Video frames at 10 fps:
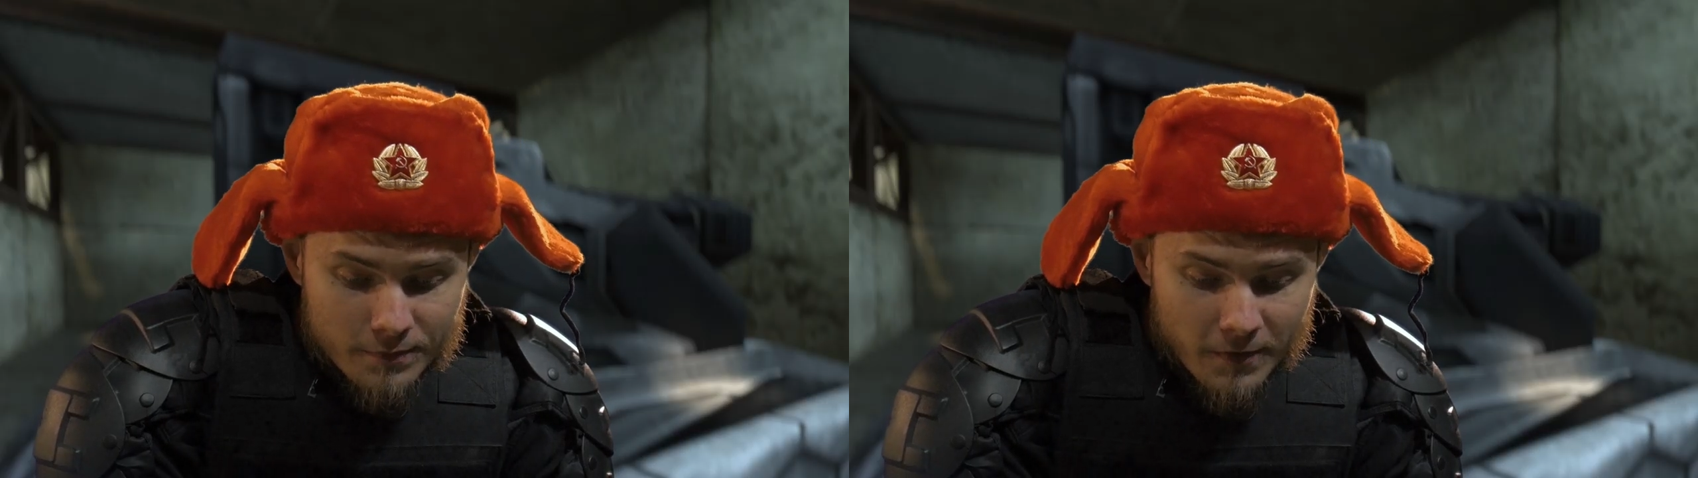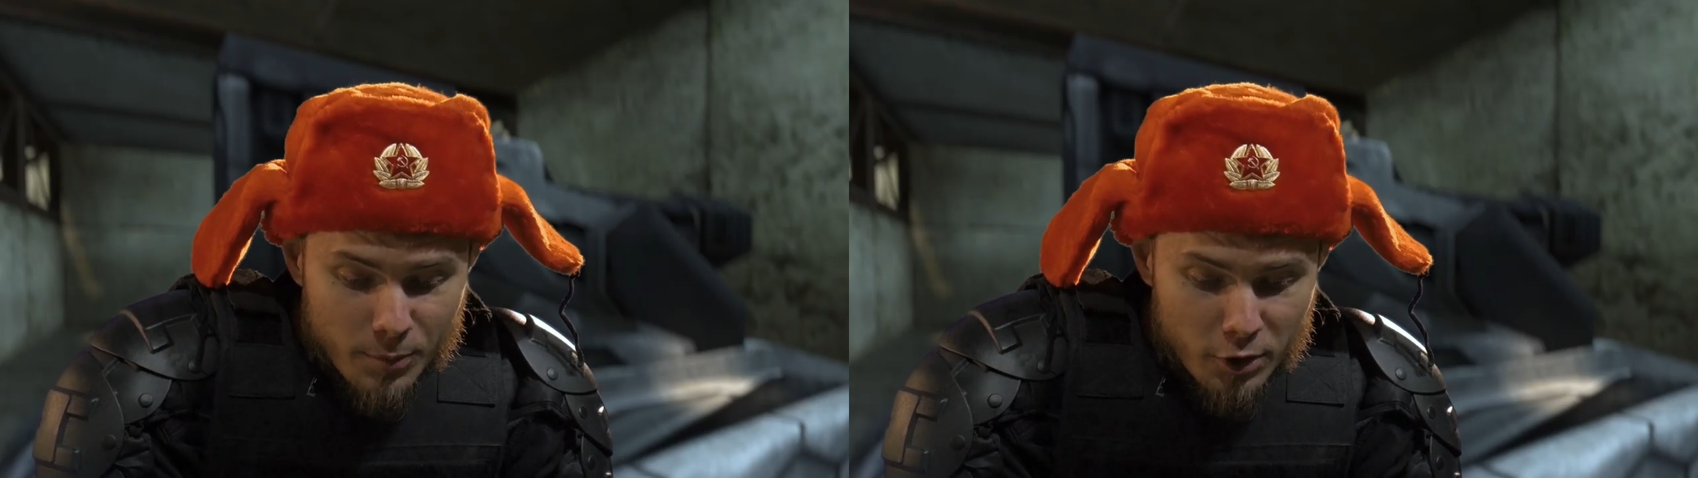
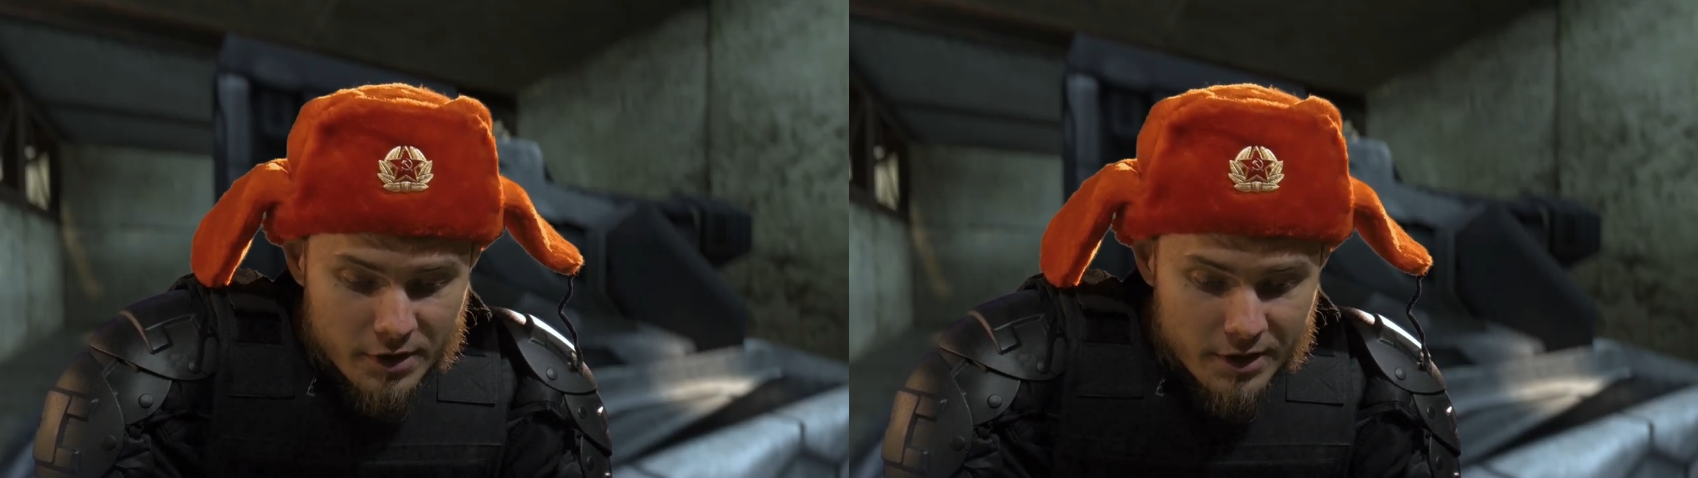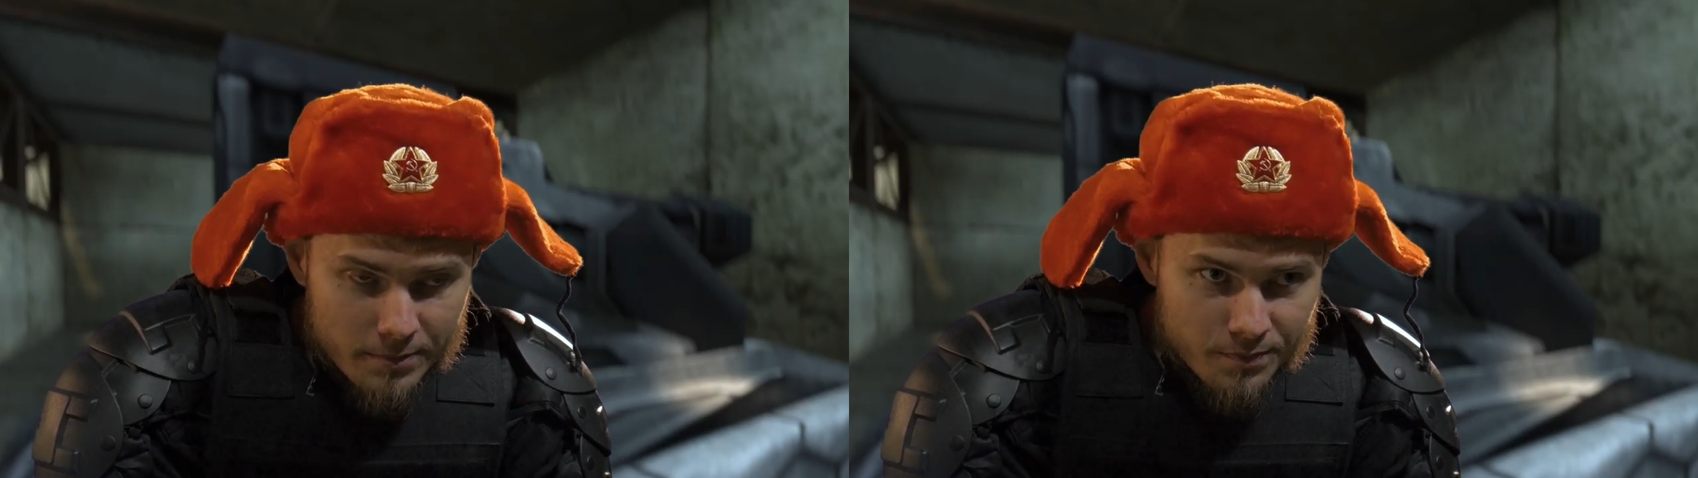
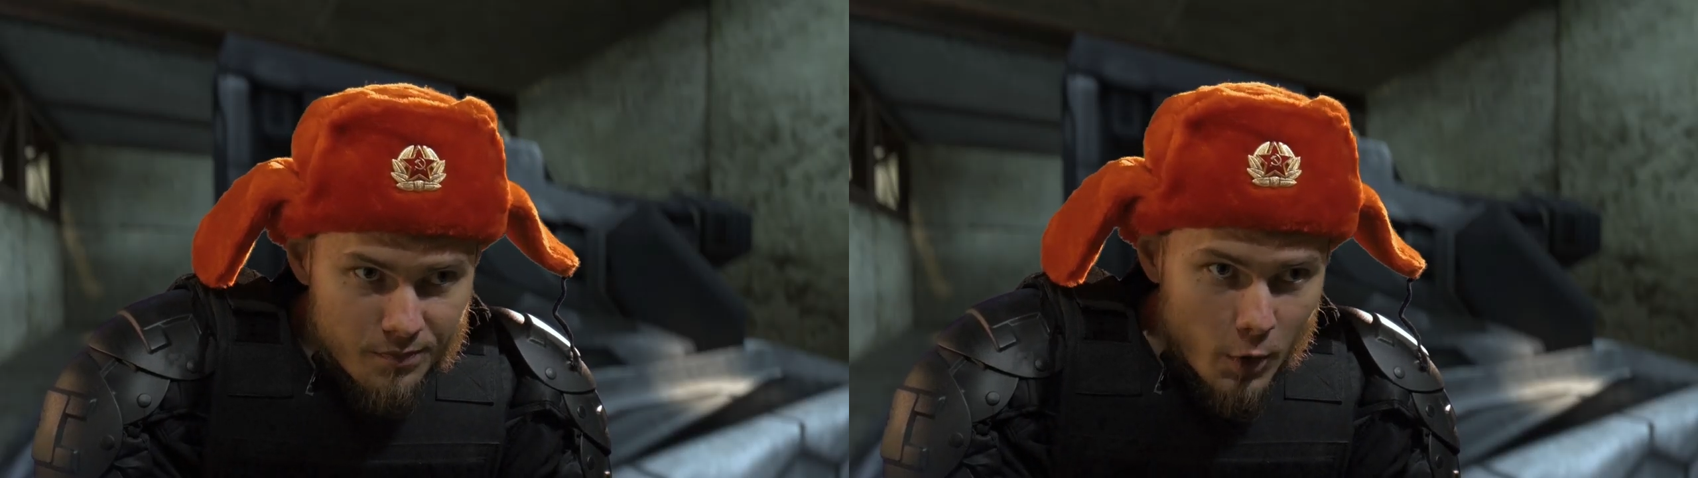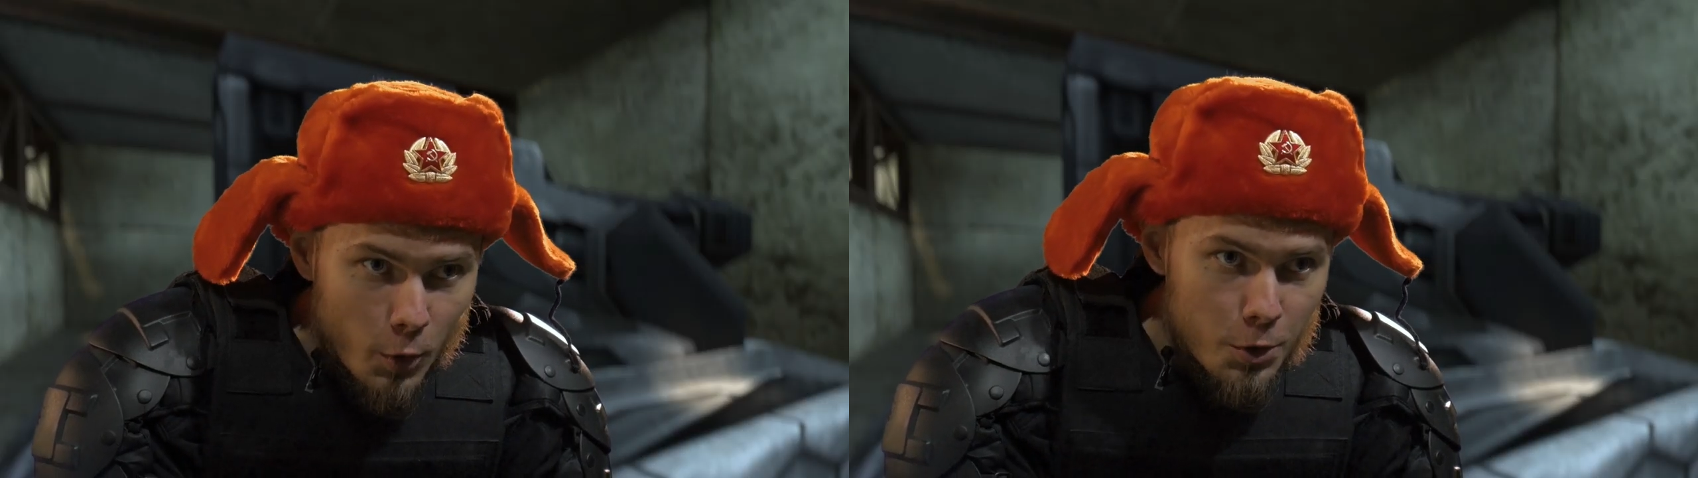вопросы
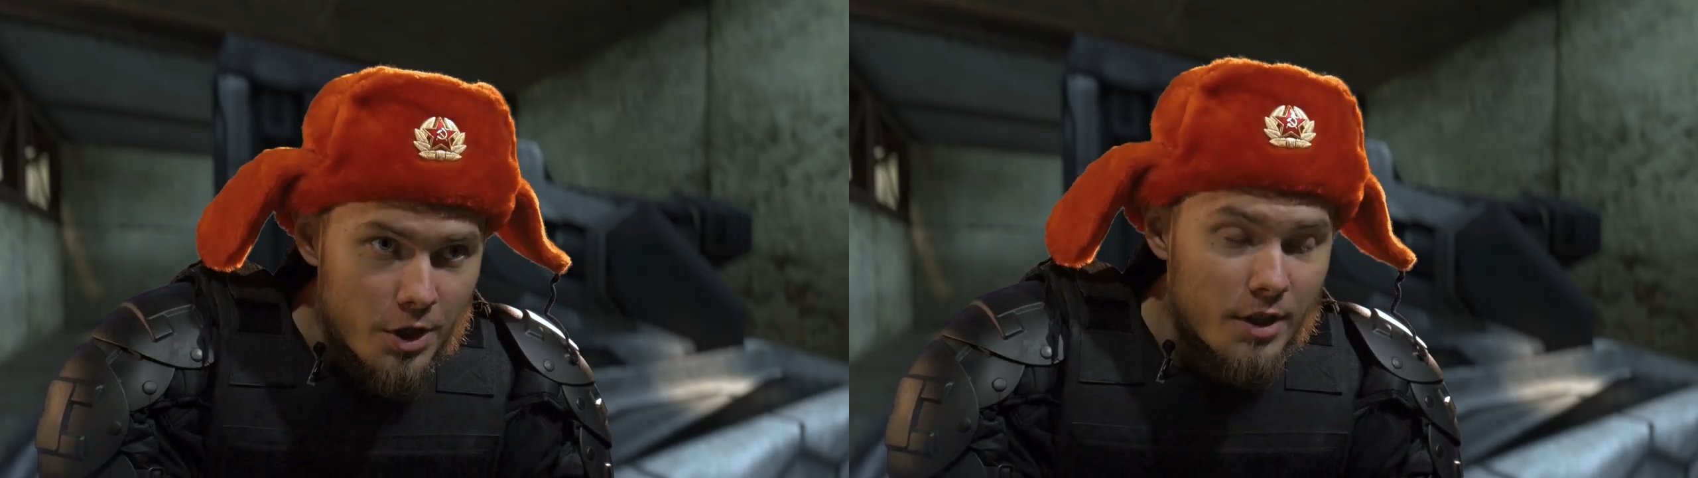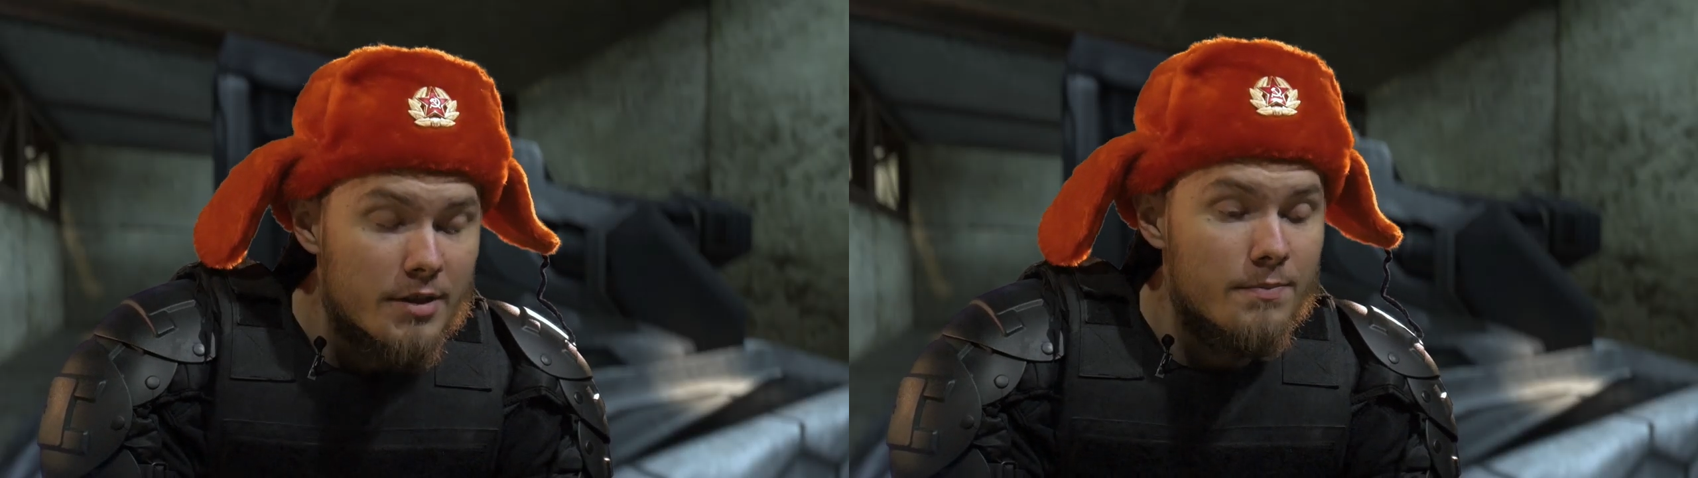
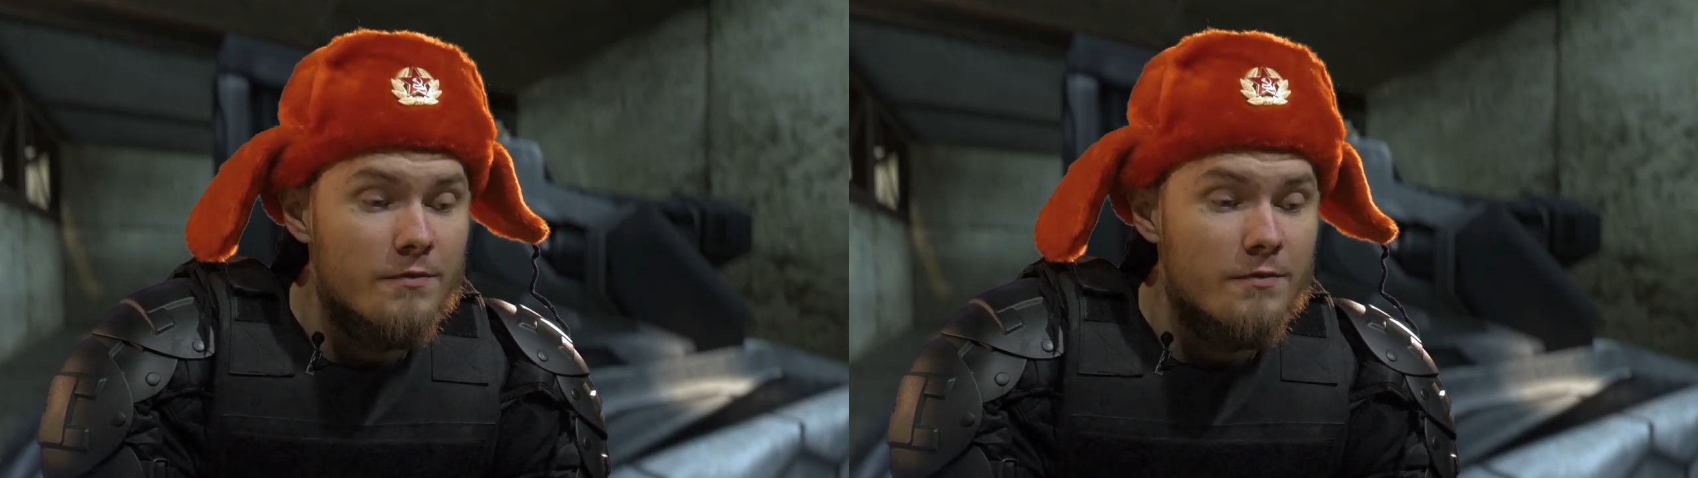кончились.